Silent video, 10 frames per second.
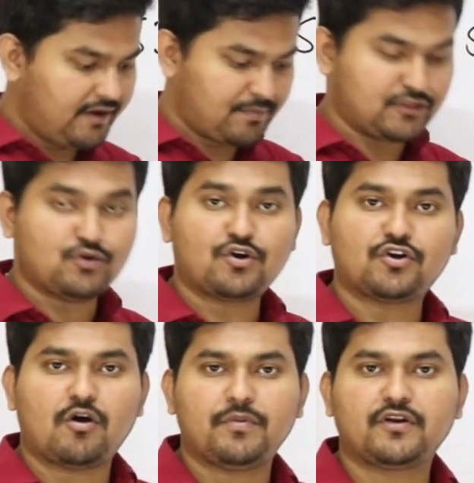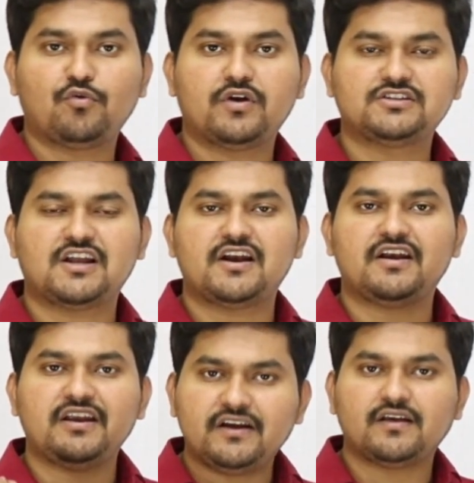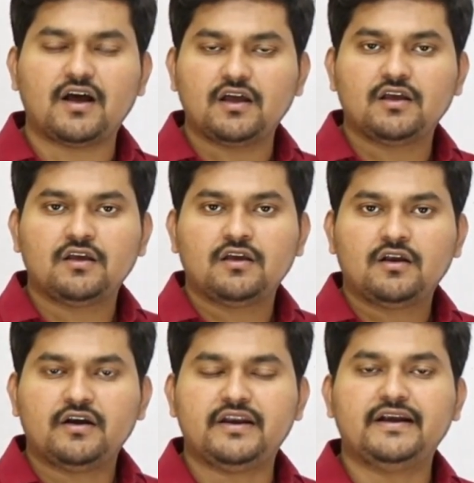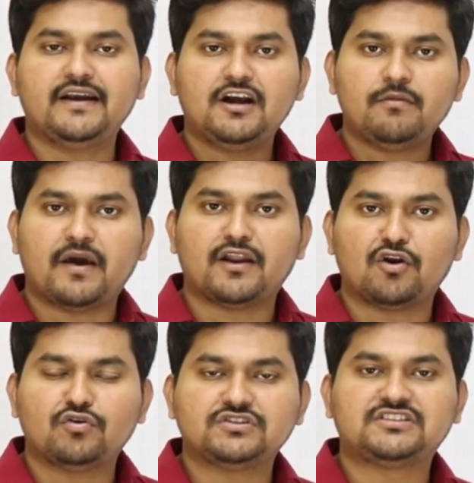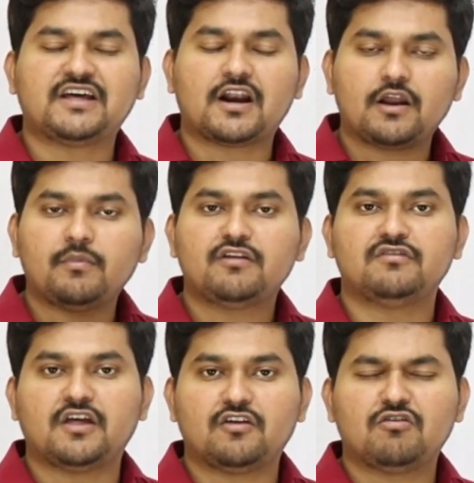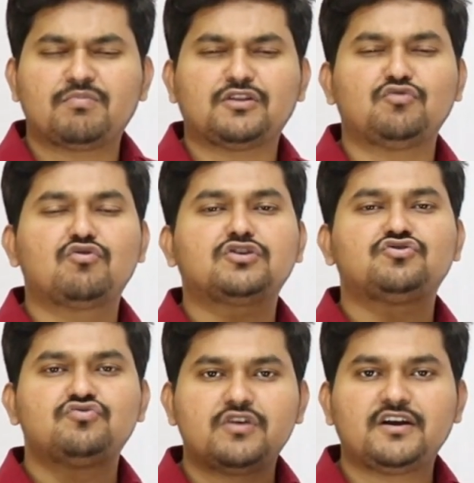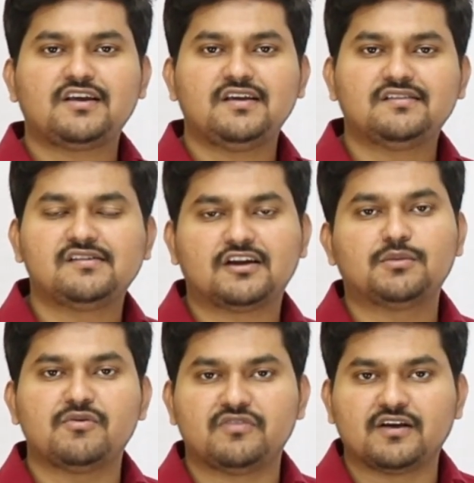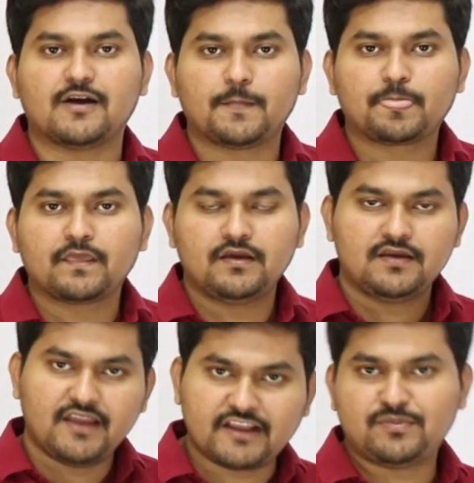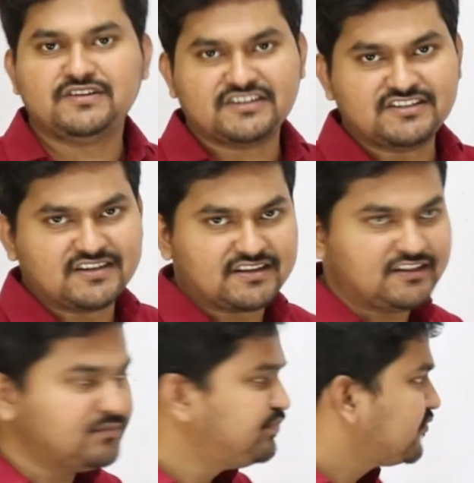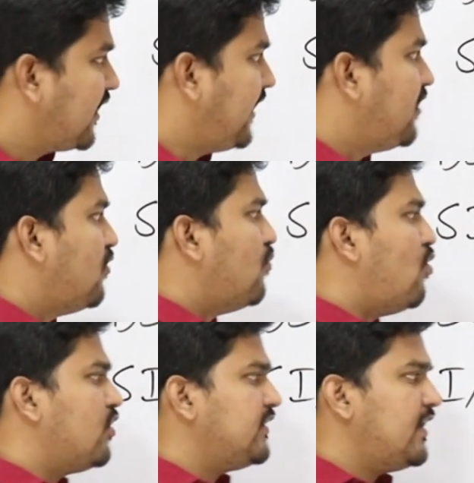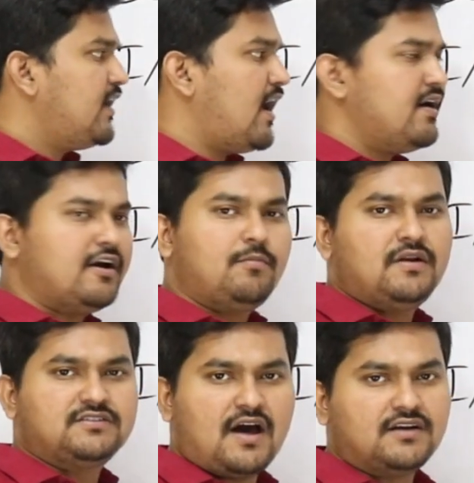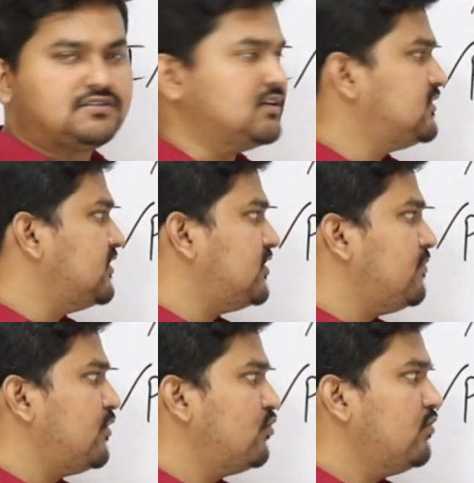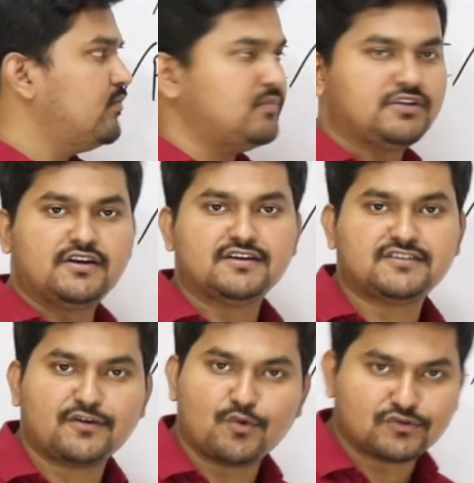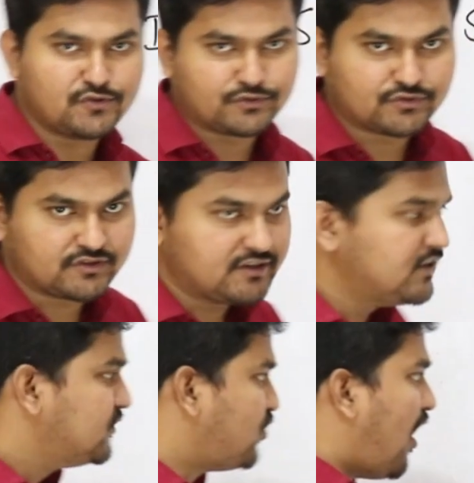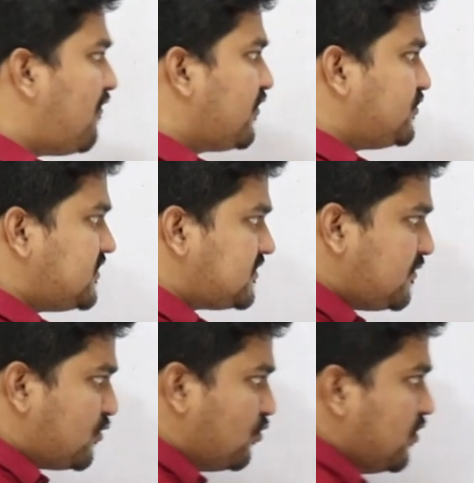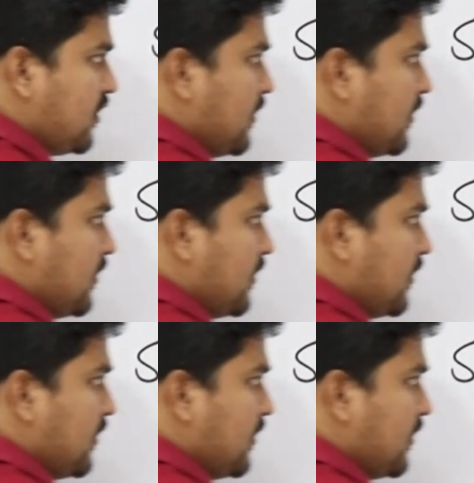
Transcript: ఇట్ ప్రతి ఒక్క టాపిక్ని కూడా చాలా నీట్గా డీటెయిల్డ్ మేనర్లో సరళమైన విధానంలో ప్రతి ఒక్క స్టూడెంట్కి ఈజీగా అర్థమయ్యే విధంగా ఎక్స్ప్లెయిన్ చేయడం జరిగింది రైట్ మోర్ దాన్ హండ్రెడ్ ప్లస్ అవర్స్ సెషన్ మీకు మిషన్ ఇంగ్లీష్ అనే కోర్సు దొరుకుతుంది సో ఆఫర్ వచ్చేసి మీకు